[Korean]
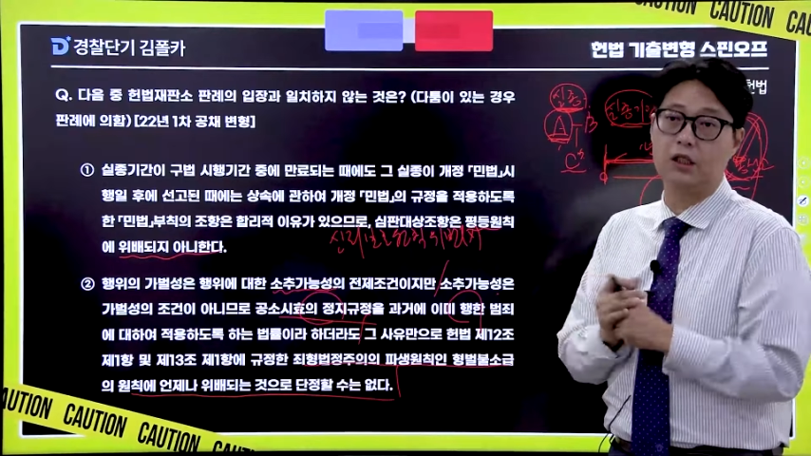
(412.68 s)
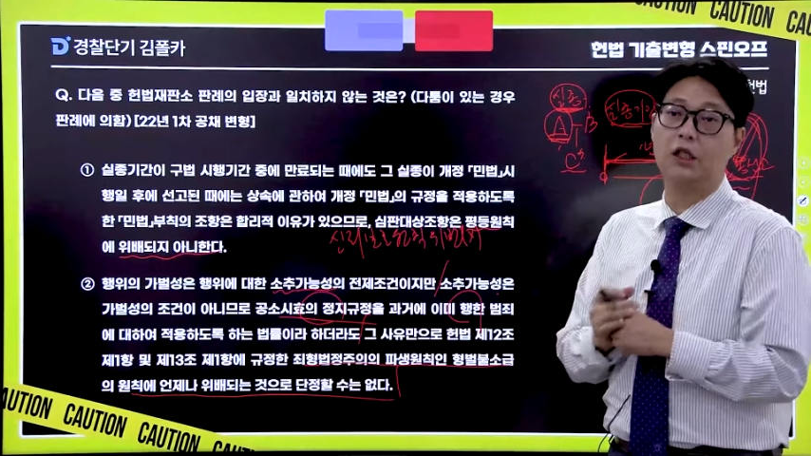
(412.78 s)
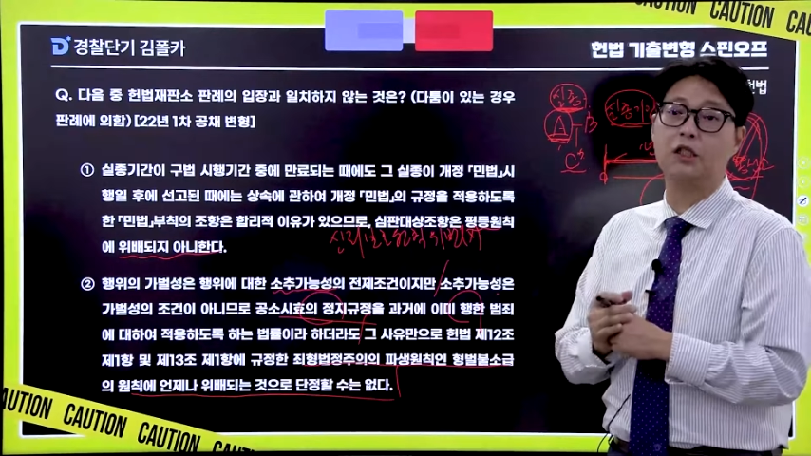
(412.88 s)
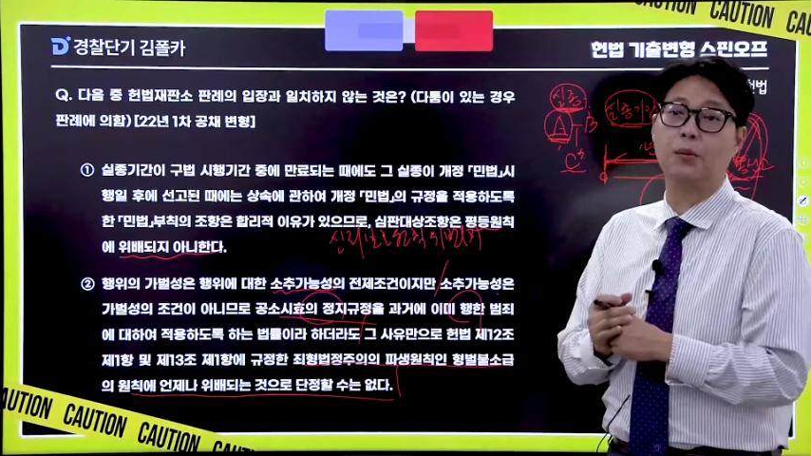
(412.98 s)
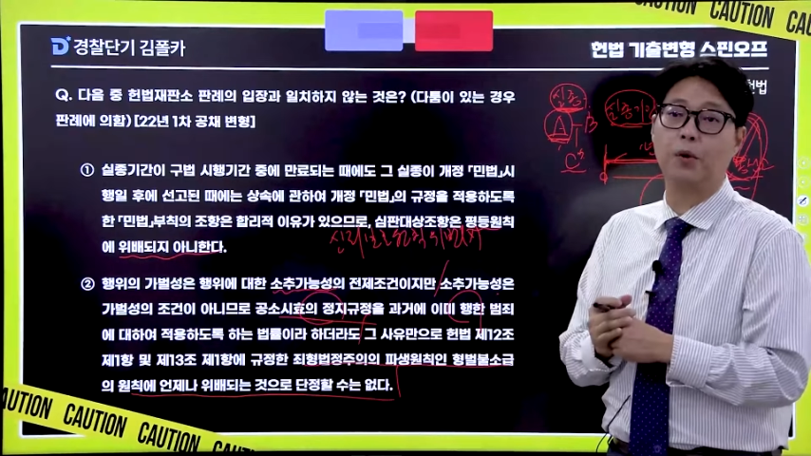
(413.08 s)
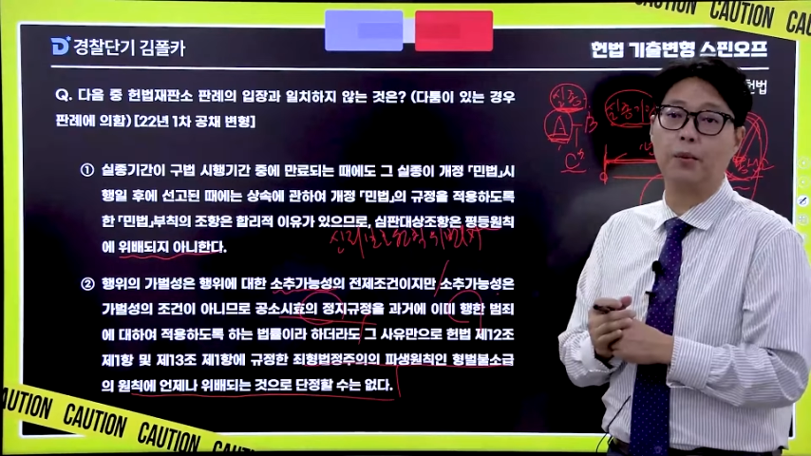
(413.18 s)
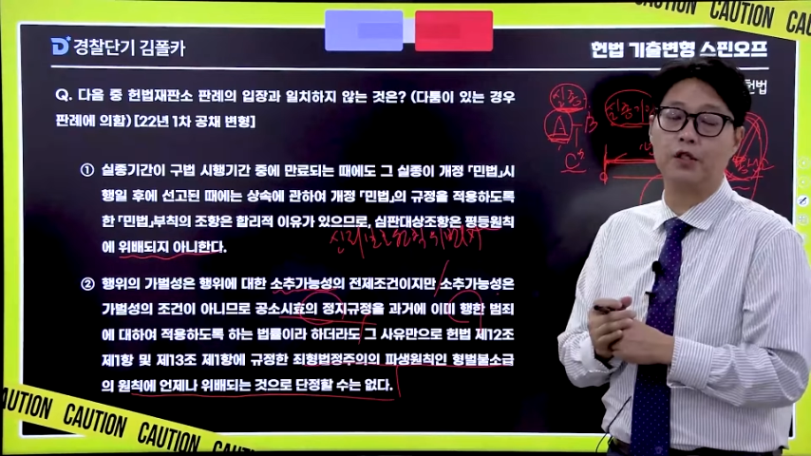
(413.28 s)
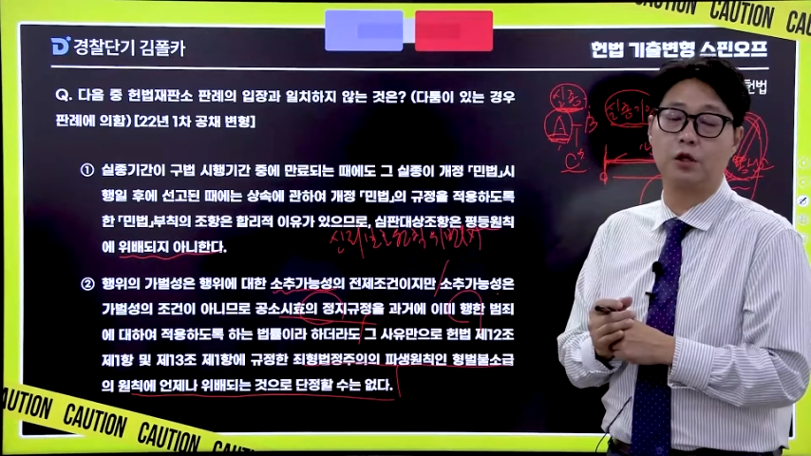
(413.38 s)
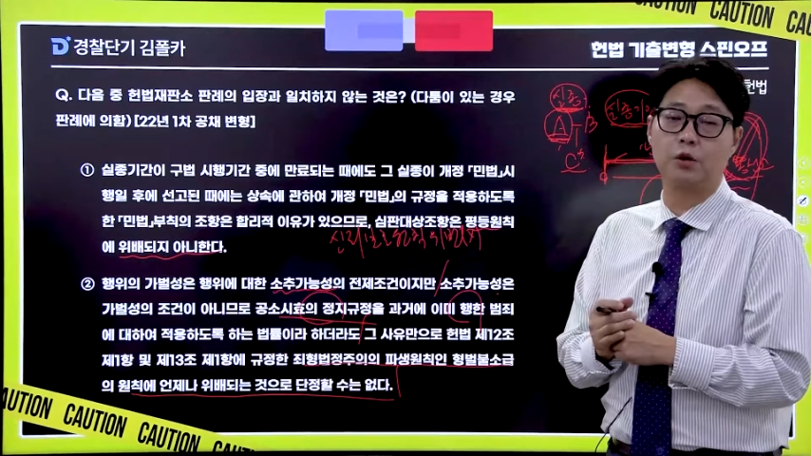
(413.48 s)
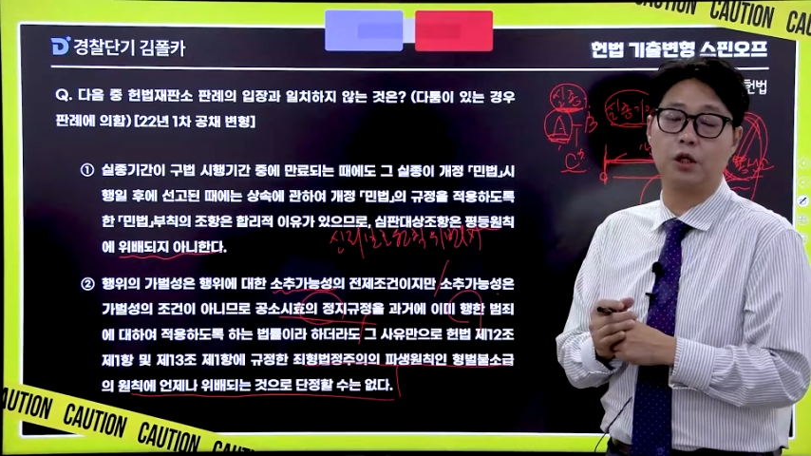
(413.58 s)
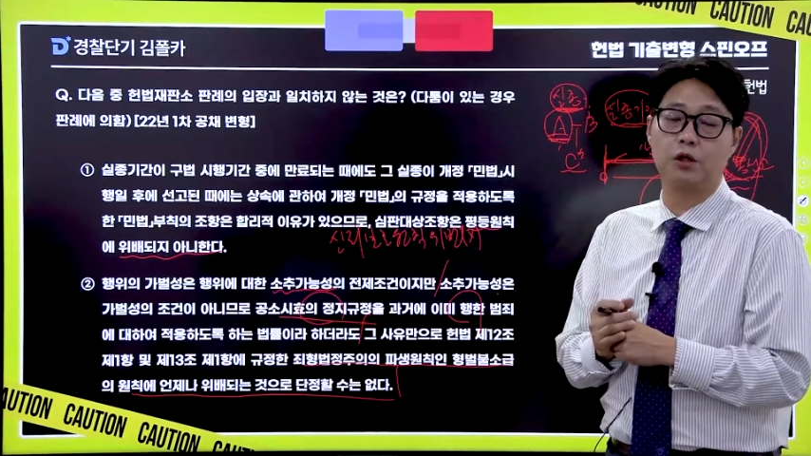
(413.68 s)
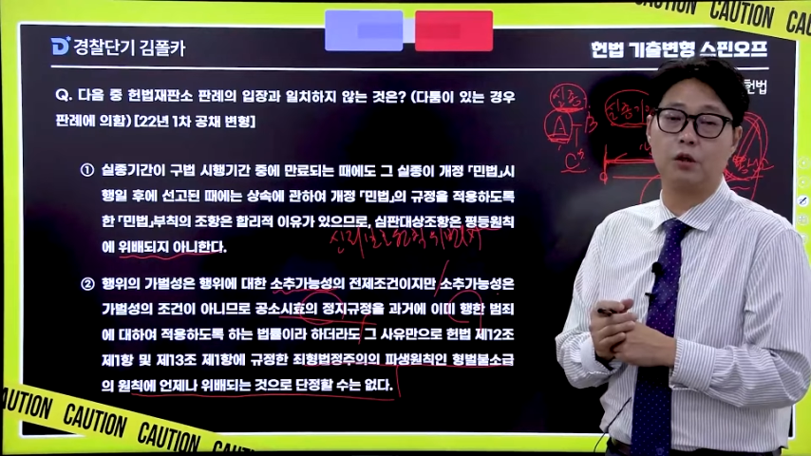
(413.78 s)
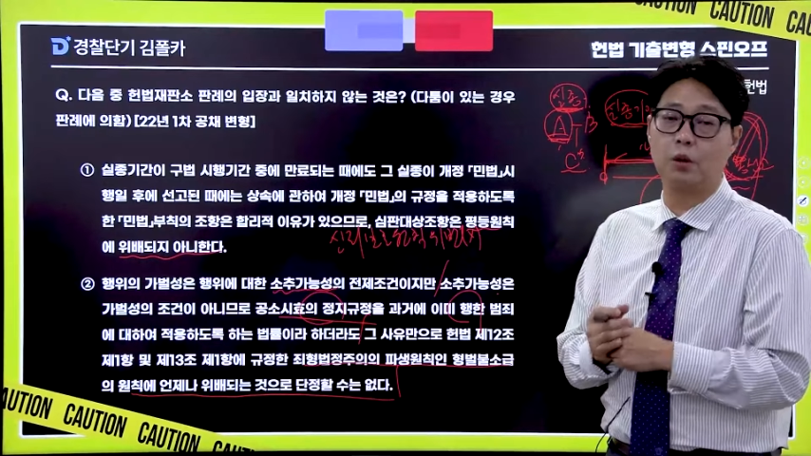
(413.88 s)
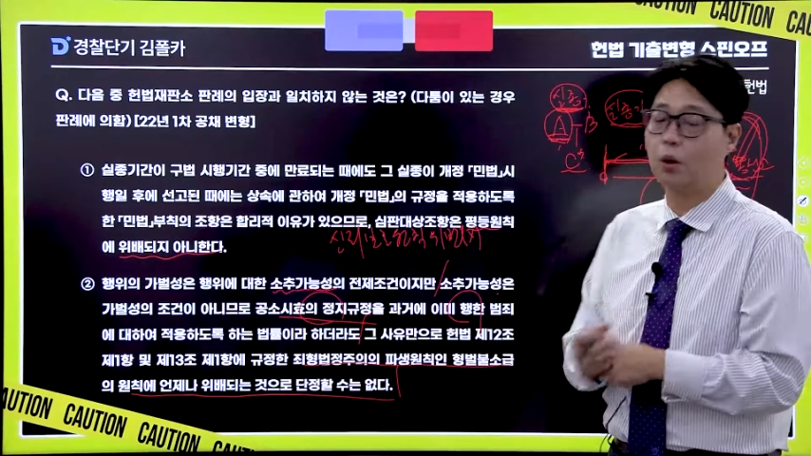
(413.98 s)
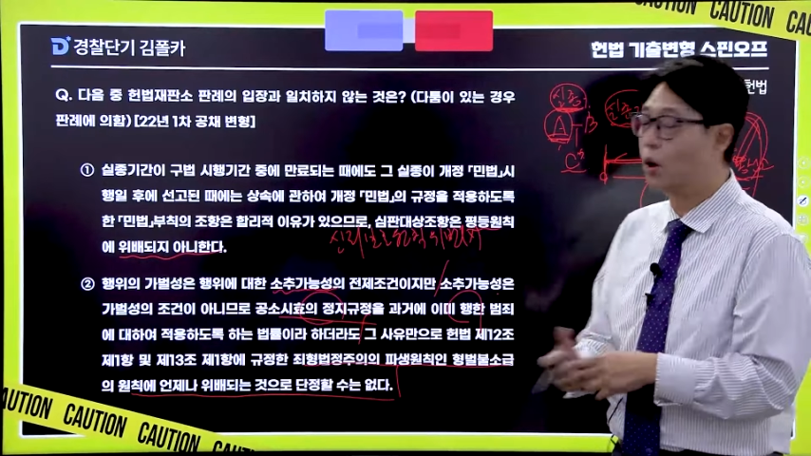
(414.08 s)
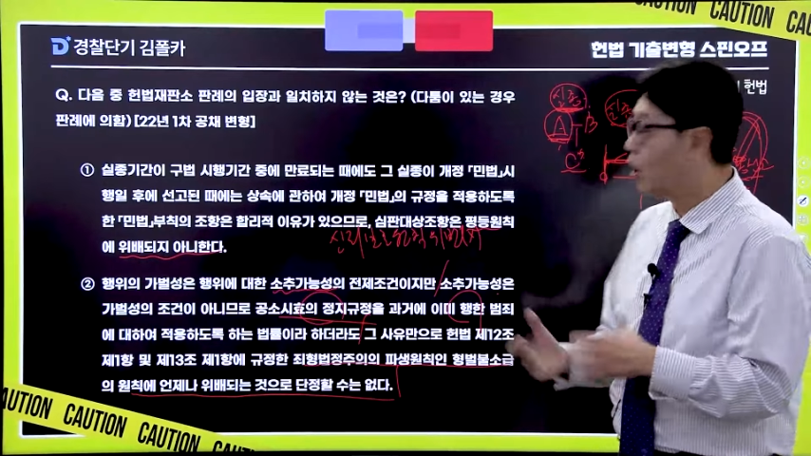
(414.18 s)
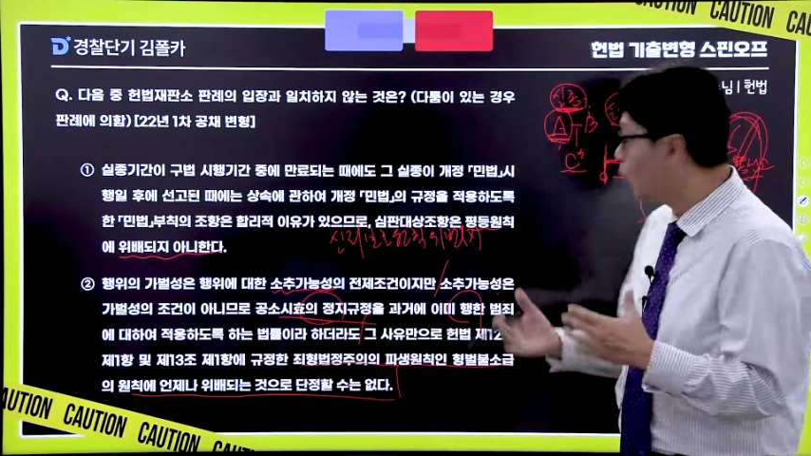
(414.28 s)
실체법에 적용되는 거고